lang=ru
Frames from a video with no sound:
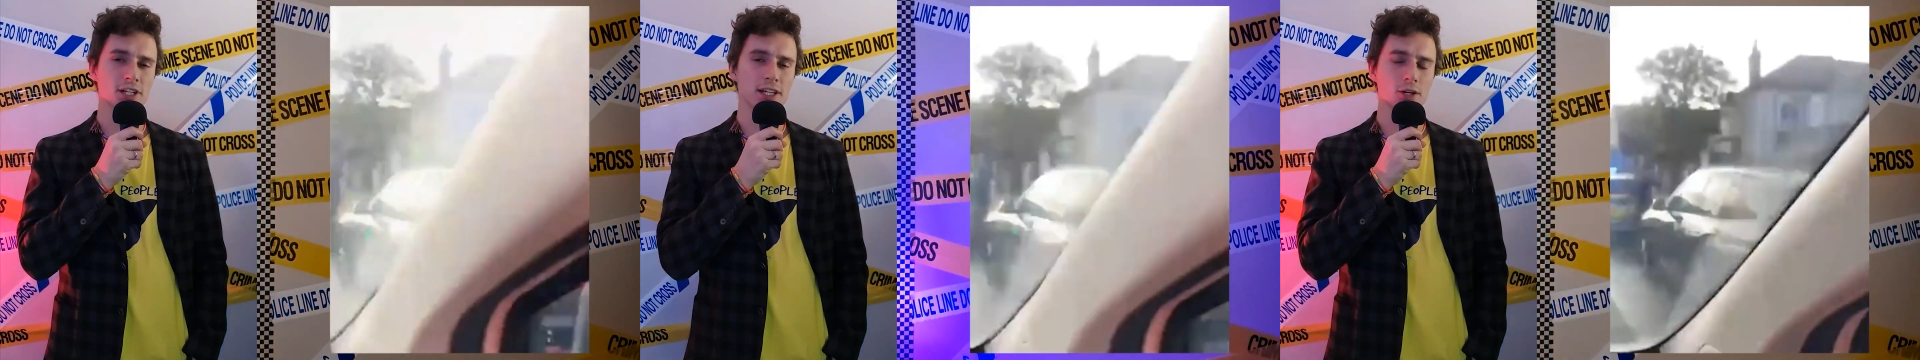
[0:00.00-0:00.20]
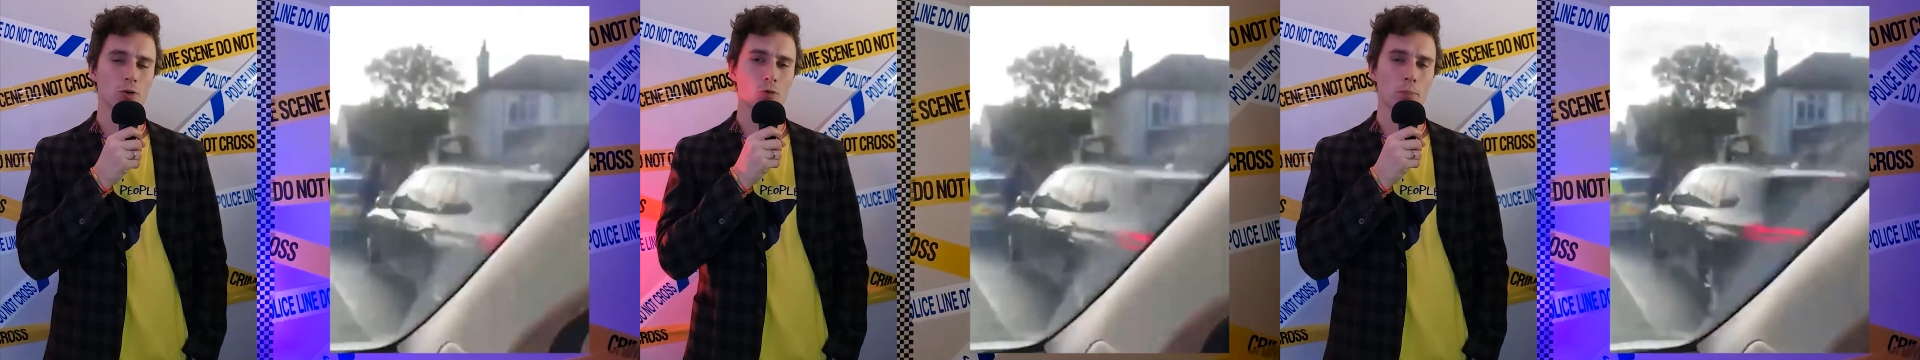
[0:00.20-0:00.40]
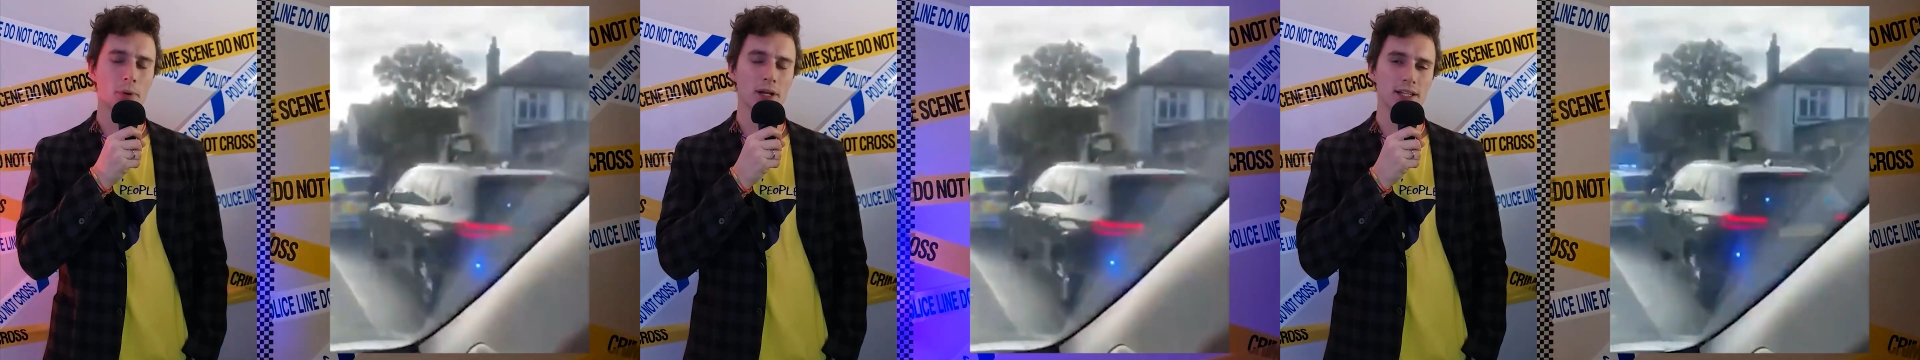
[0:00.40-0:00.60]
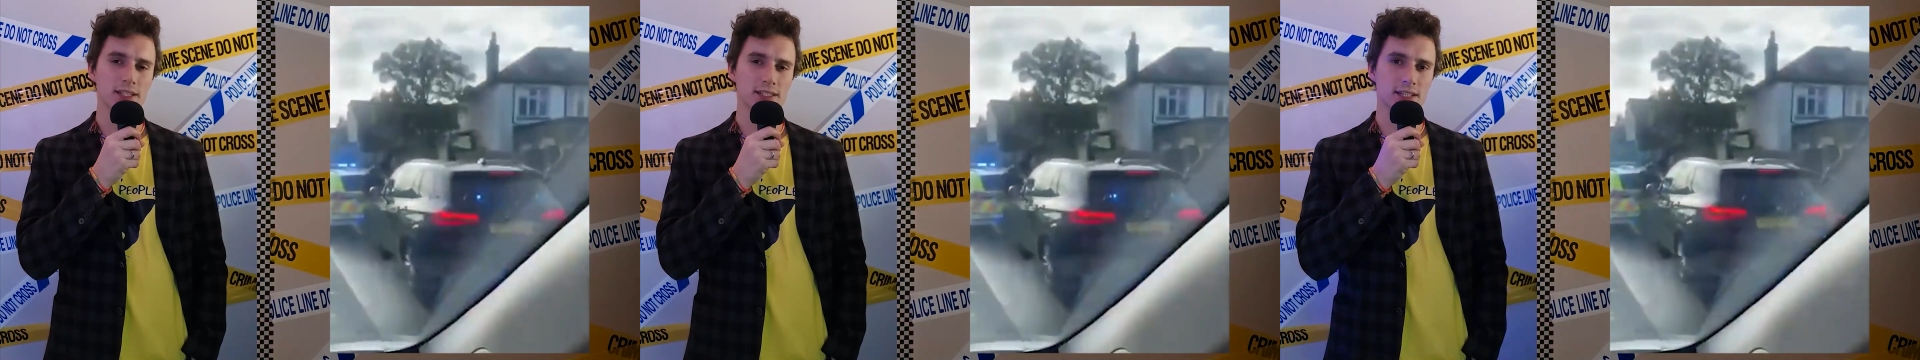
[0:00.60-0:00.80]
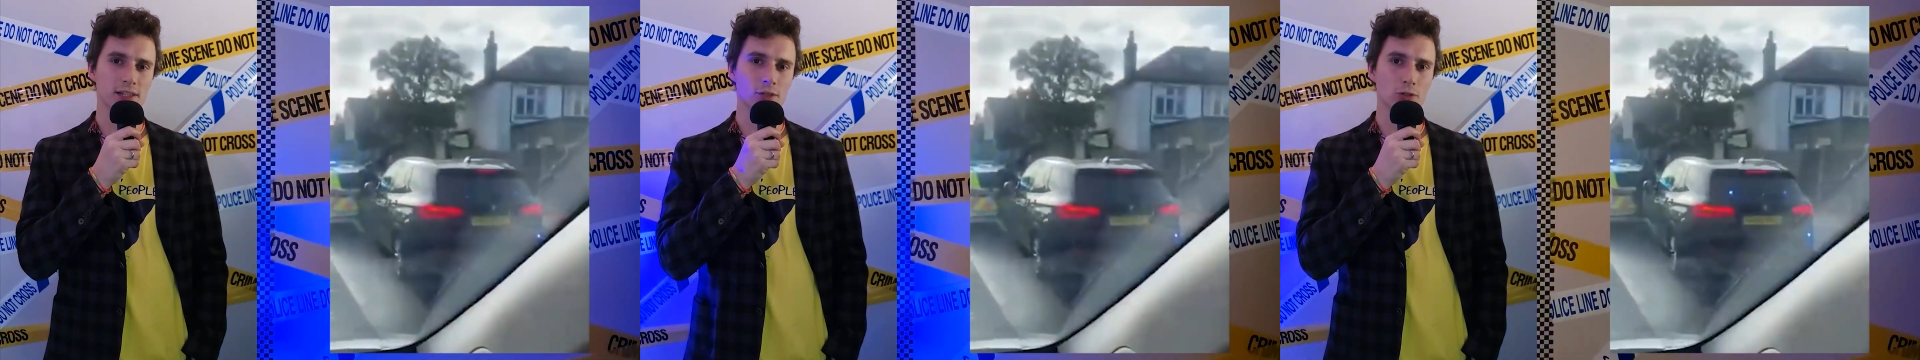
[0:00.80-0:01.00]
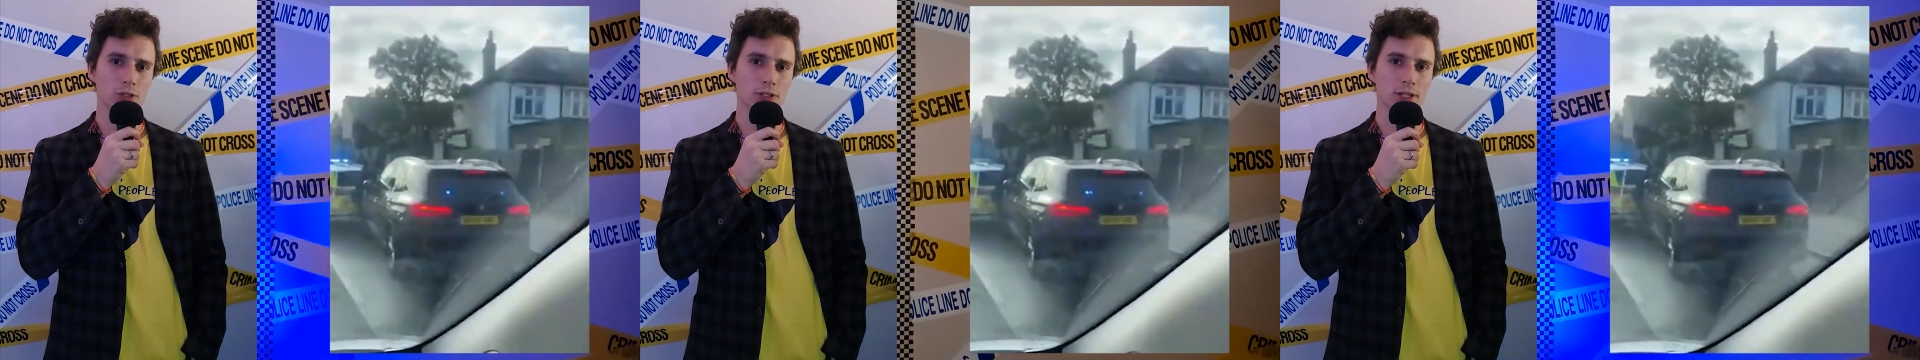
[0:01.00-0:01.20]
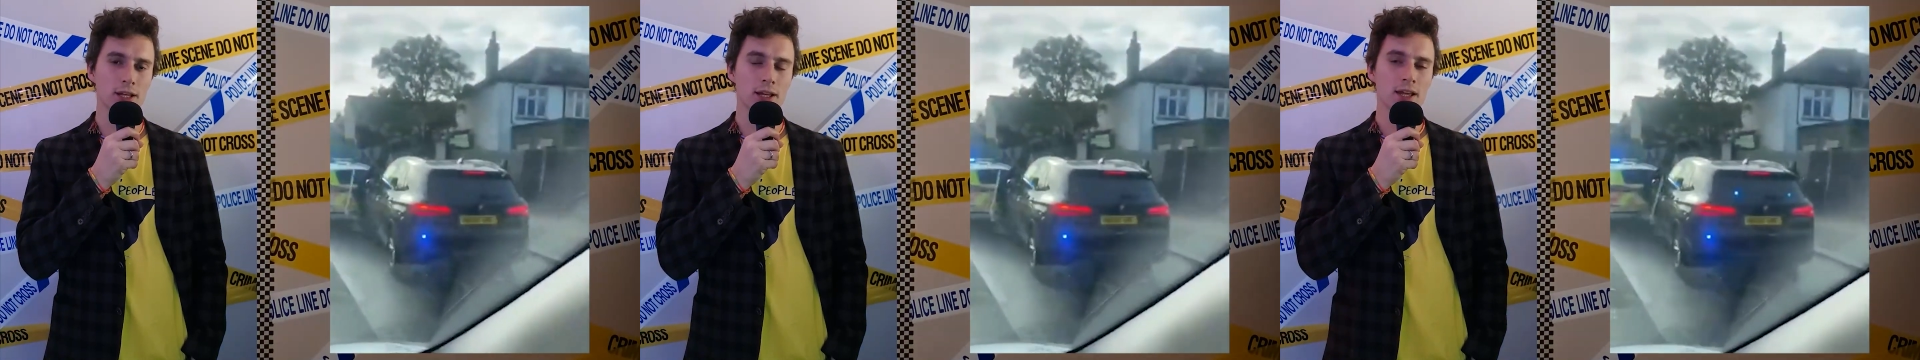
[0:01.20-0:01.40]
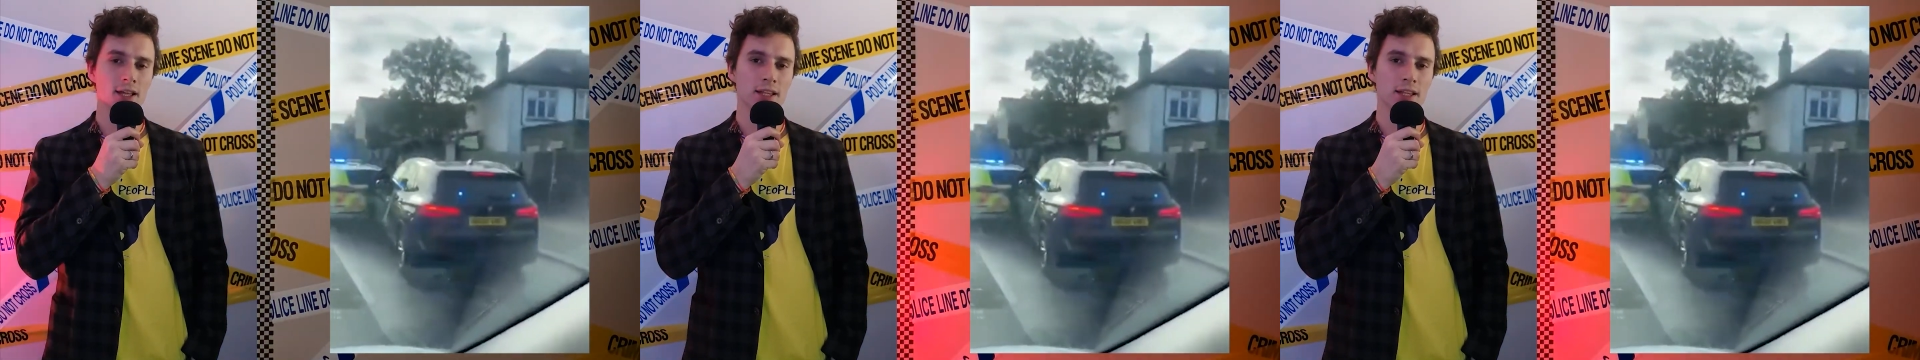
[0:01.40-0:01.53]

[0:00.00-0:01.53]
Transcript: неделе у полиции Лондона